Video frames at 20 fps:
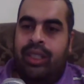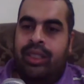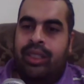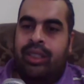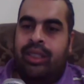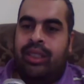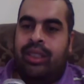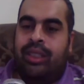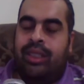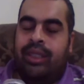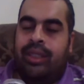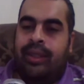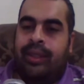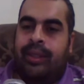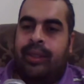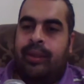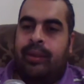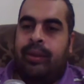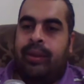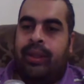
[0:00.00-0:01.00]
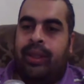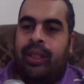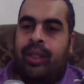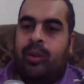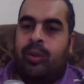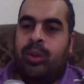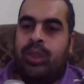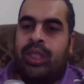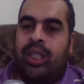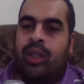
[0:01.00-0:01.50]
ان آه،
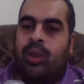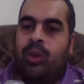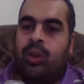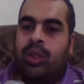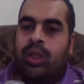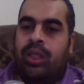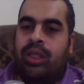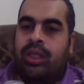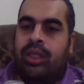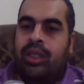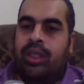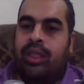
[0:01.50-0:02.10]
كانوا بيسالوا الـ